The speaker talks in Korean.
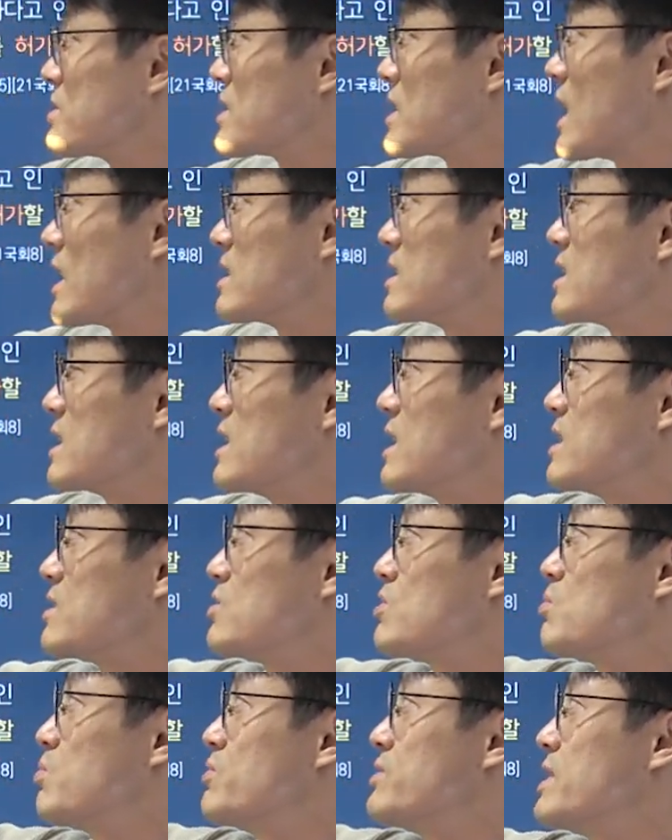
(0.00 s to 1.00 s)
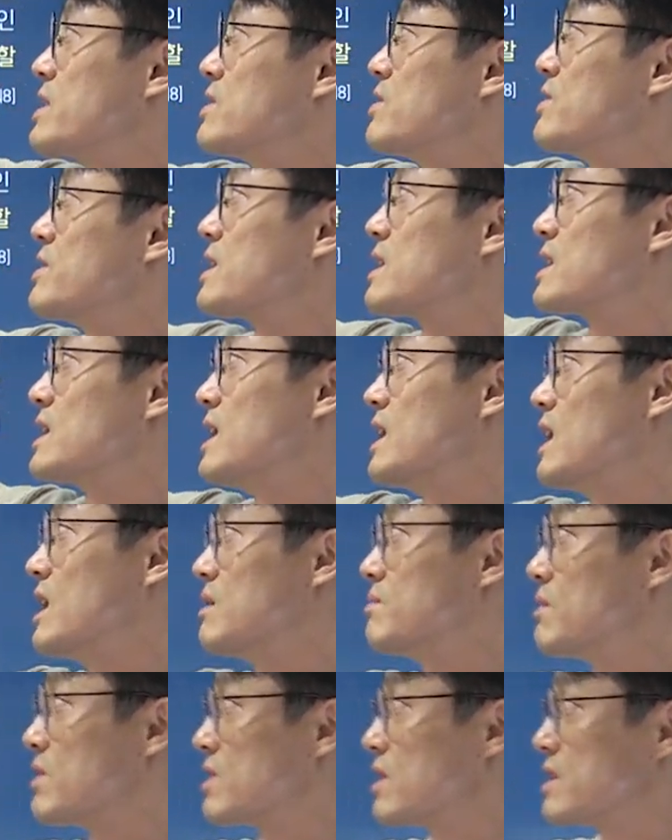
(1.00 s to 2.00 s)
다른 기관으로 보내는
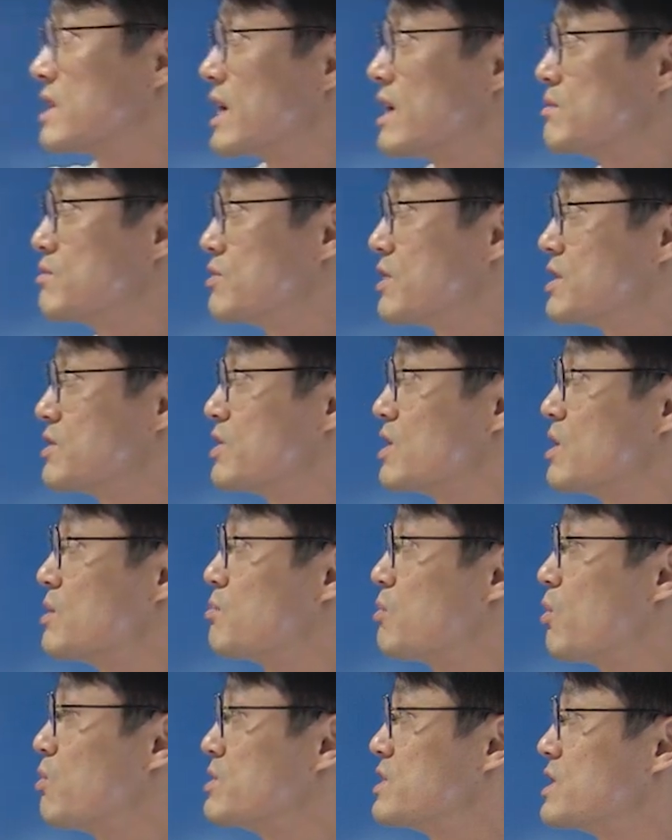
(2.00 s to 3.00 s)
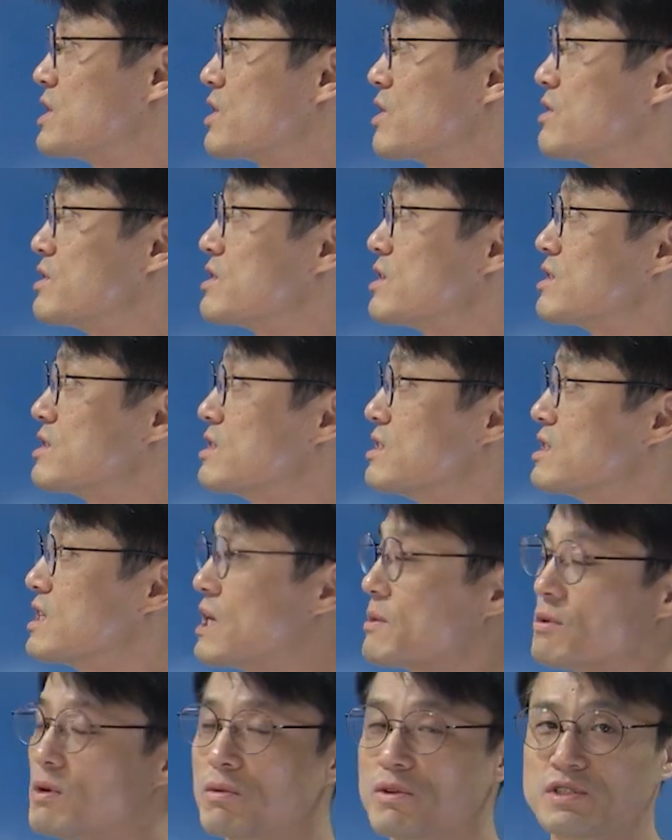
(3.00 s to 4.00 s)
거니까 법관 내부에서의 보직 결정은
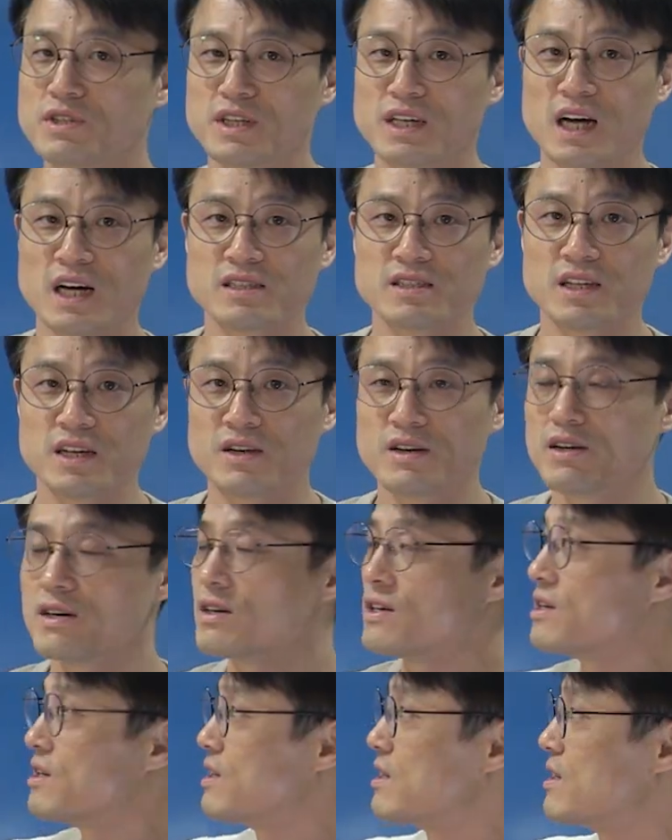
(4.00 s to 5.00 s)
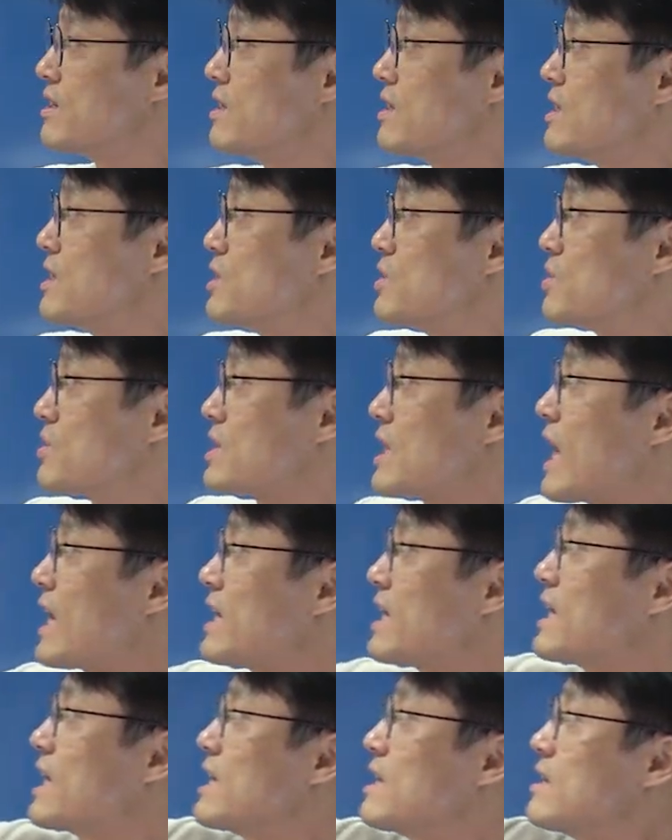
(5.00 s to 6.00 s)
대법원장이 하는데요.
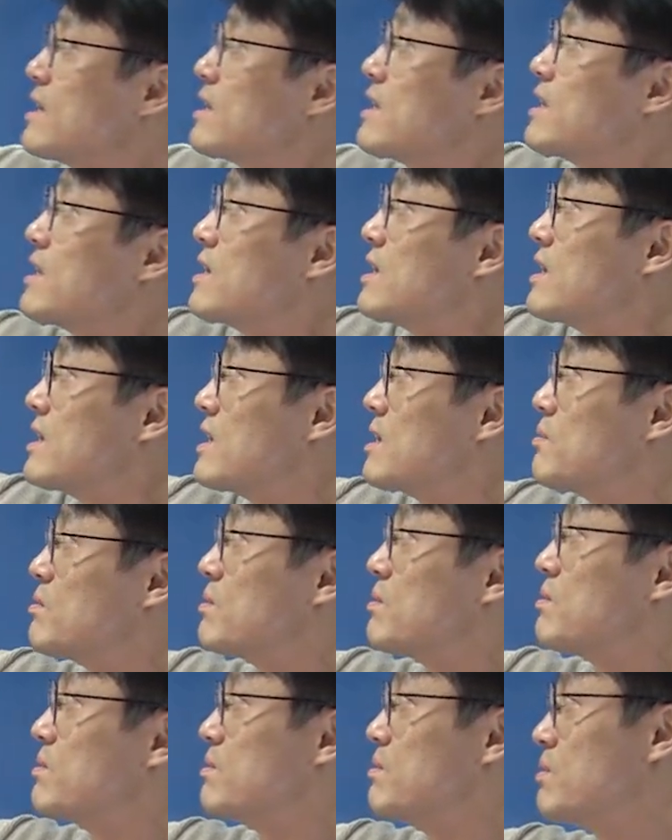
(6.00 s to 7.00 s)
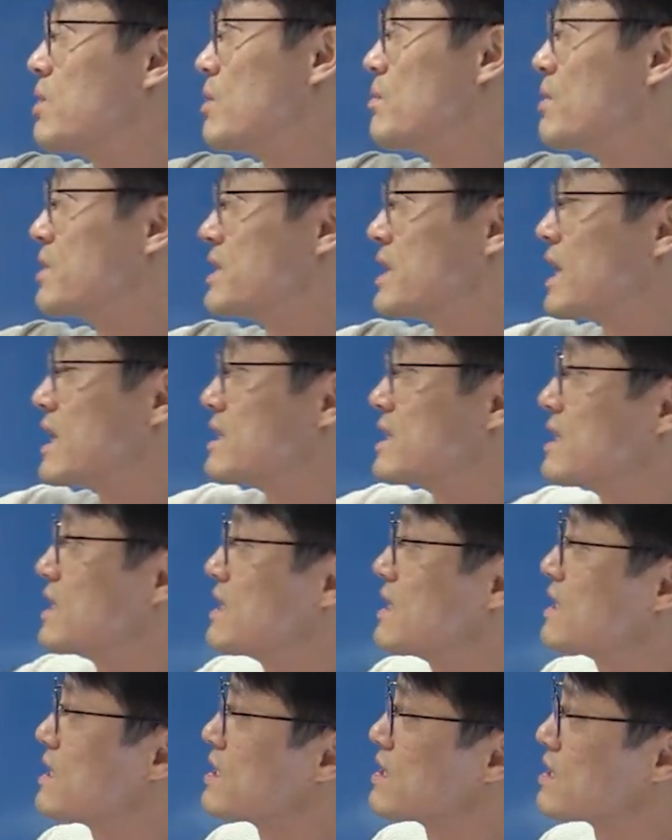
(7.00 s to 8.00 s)
타기관, 법원이
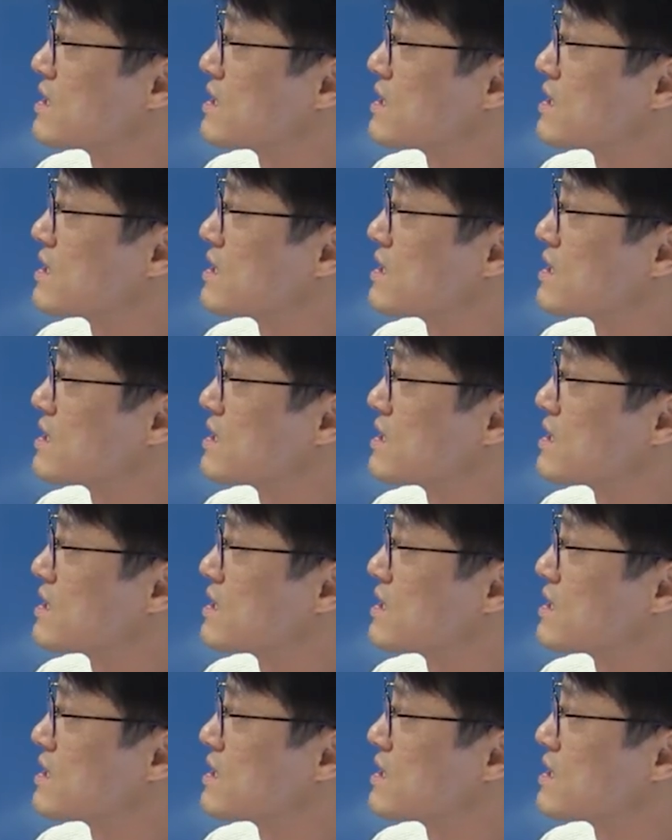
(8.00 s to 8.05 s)
아닌